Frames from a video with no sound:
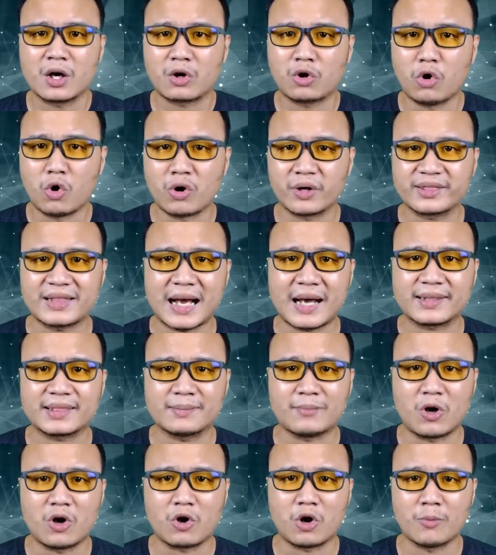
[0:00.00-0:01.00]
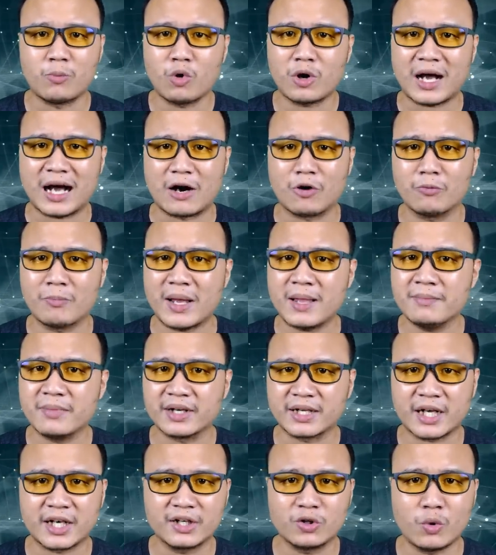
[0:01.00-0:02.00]
โครงสร้างสมองของพวกเขาไม่เหมื
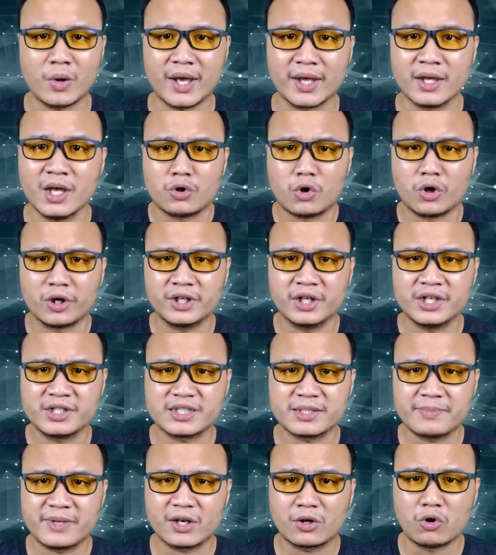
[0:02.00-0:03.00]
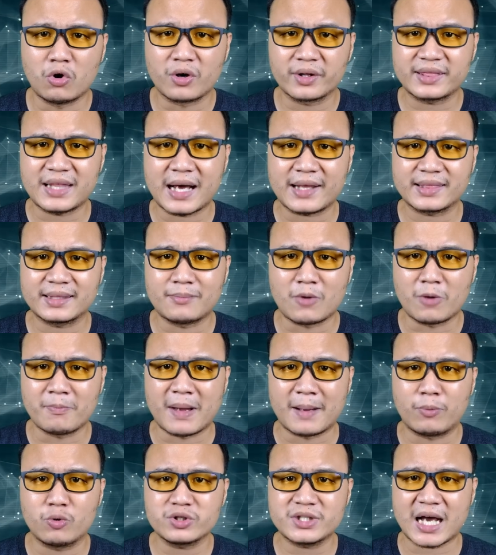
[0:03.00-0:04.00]
อนกันด้วยคนหนึ่งจะมีโครงสร้างสมอง
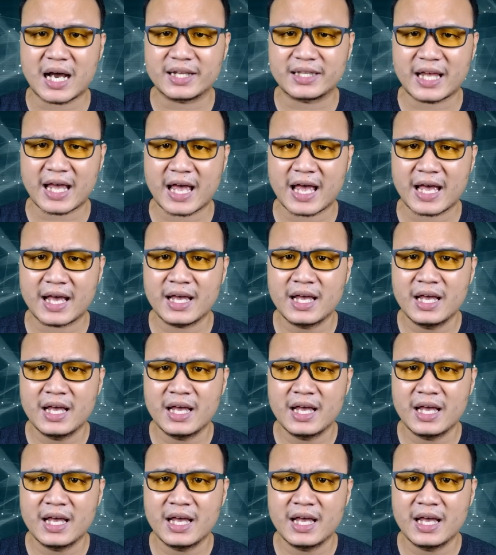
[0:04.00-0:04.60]
แบบผู้ชายแท้